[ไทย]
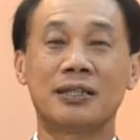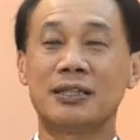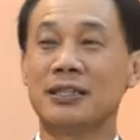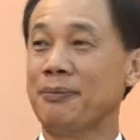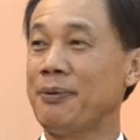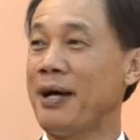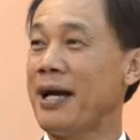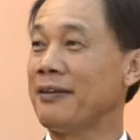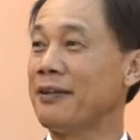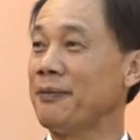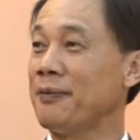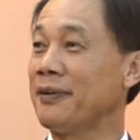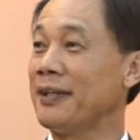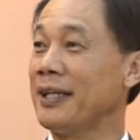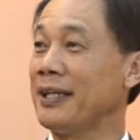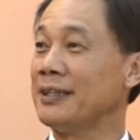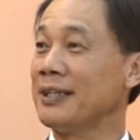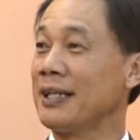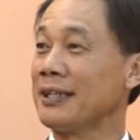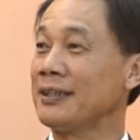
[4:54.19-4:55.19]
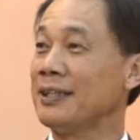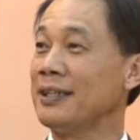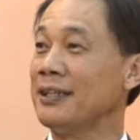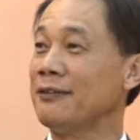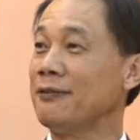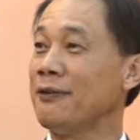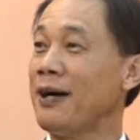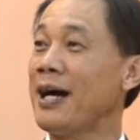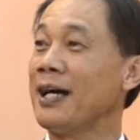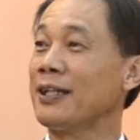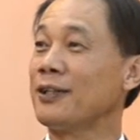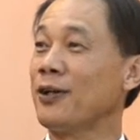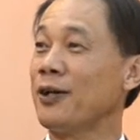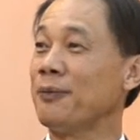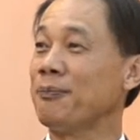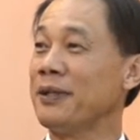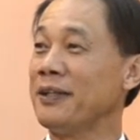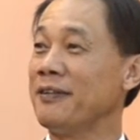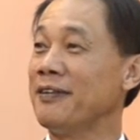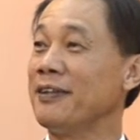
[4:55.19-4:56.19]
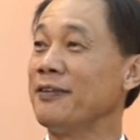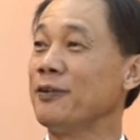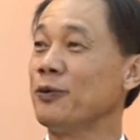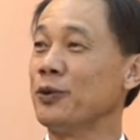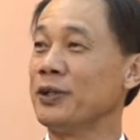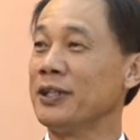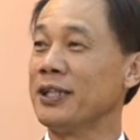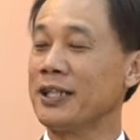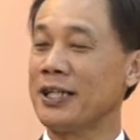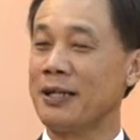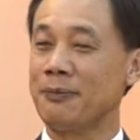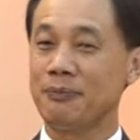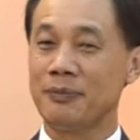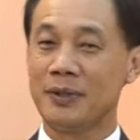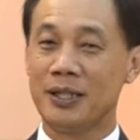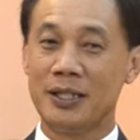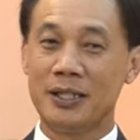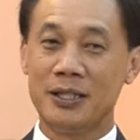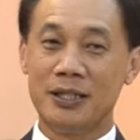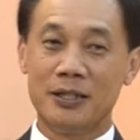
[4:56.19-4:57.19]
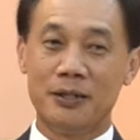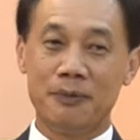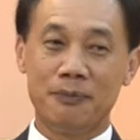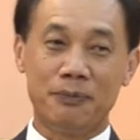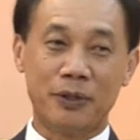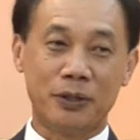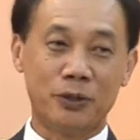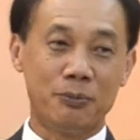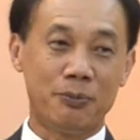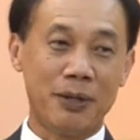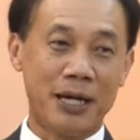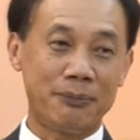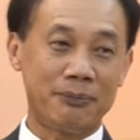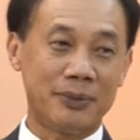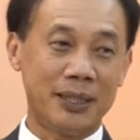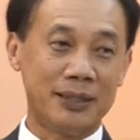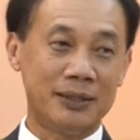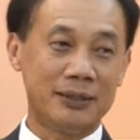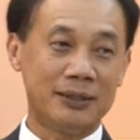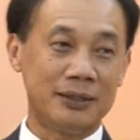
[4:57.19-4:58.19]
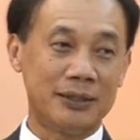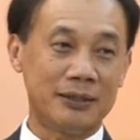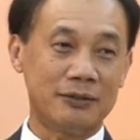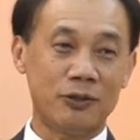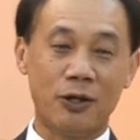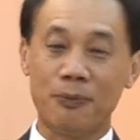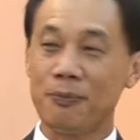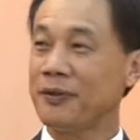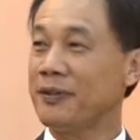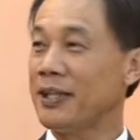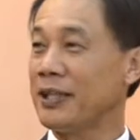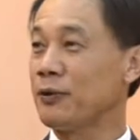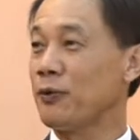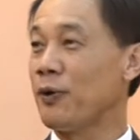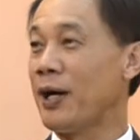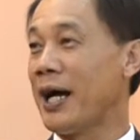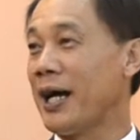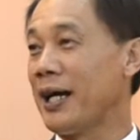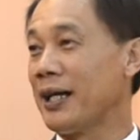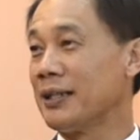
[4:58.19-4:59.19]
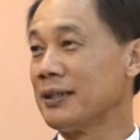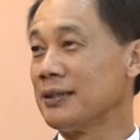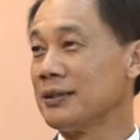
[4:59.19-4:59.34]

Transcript: เกือบ 50%อย่างที่ว่าตอนปี 40 นะครับ ปัจจุบันมันเหลือ 2%กว่า